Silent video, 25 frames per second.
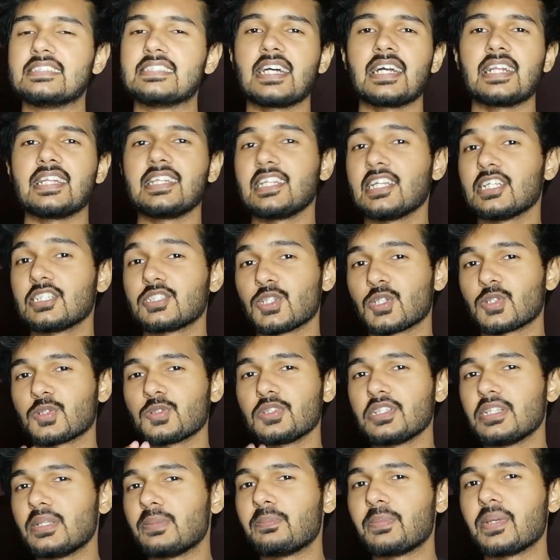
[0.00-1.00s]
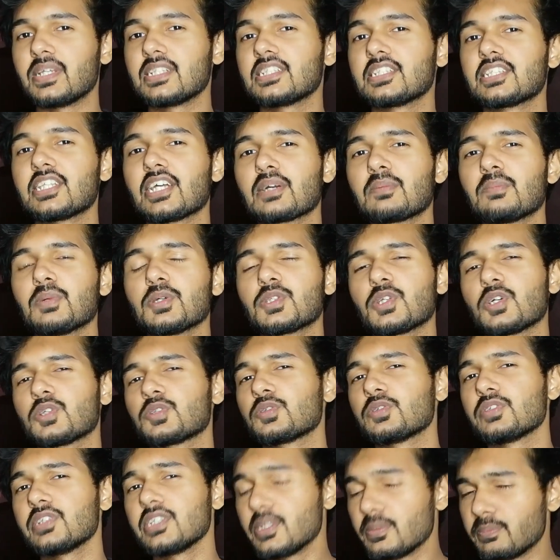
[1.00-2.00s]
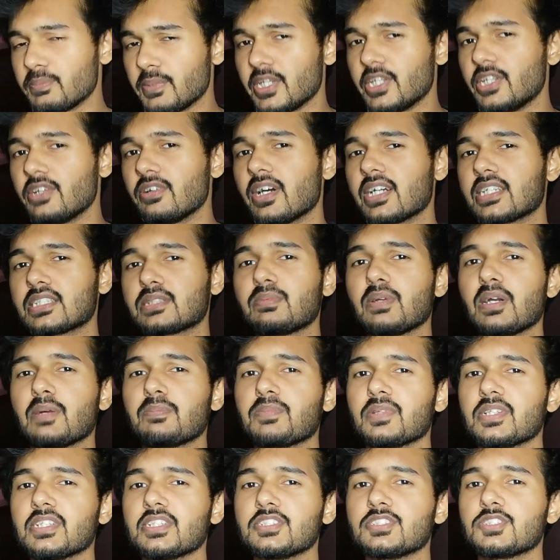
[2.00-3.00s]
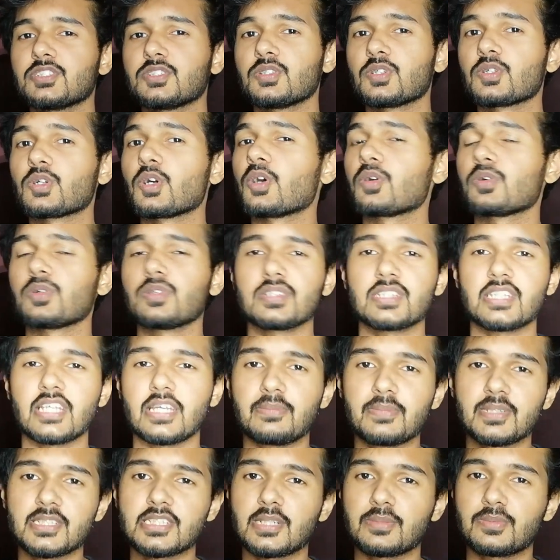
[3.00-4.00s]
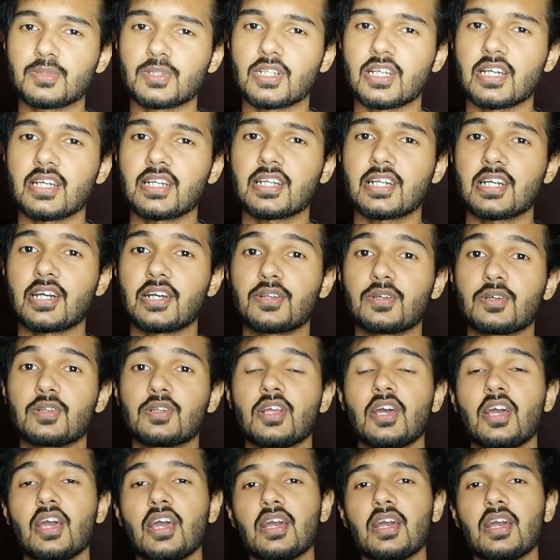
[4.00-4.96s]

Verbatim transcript: জানি না যতদিন বেঁচে থাকবো ততদিন ভিডিও আসবে আপনাদের জন্য কখনো থেমে যাব না কারণ